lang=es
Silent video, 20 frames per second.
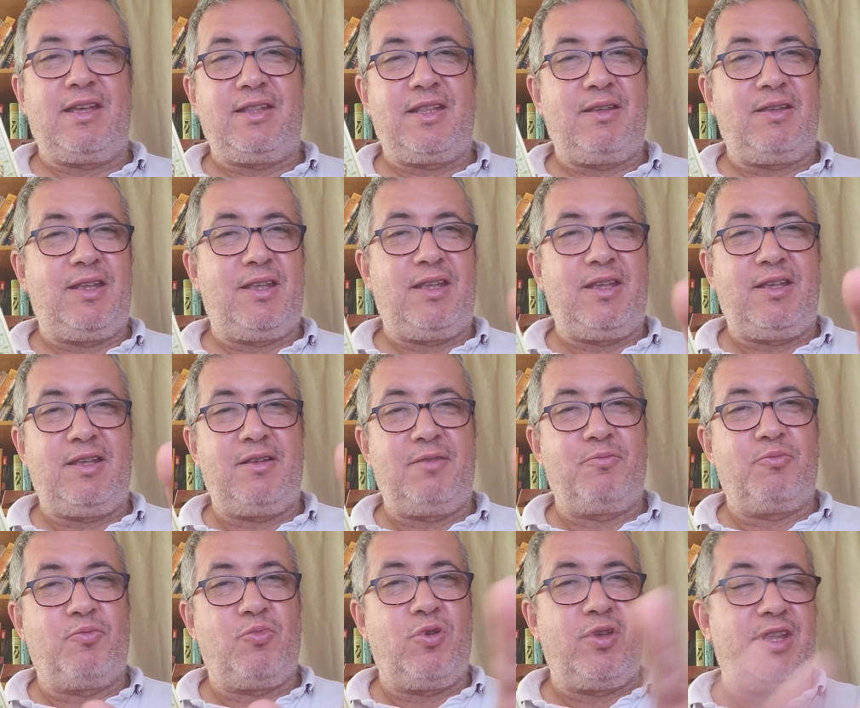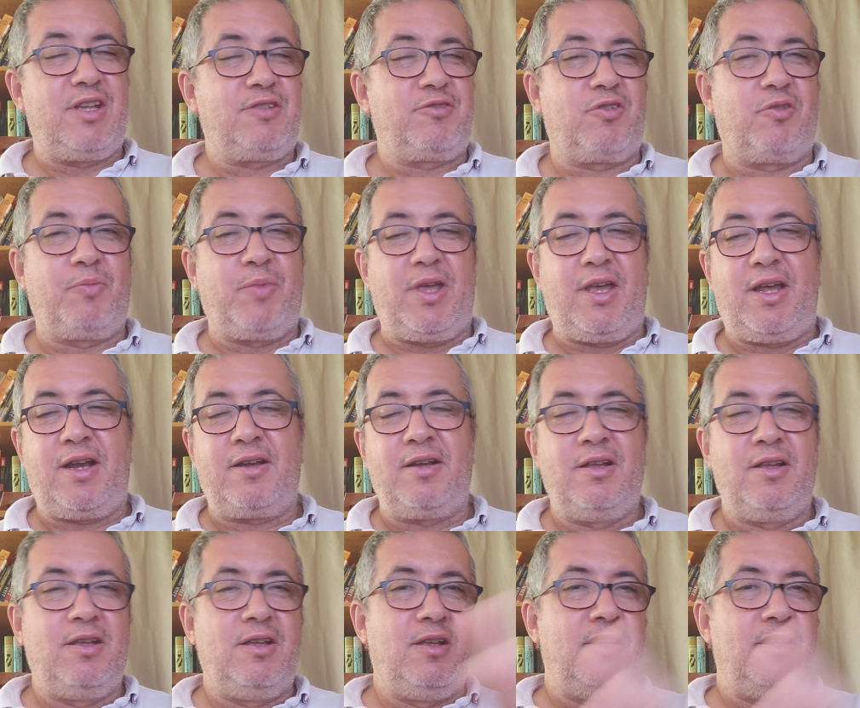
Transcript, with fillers: que te pueda estropear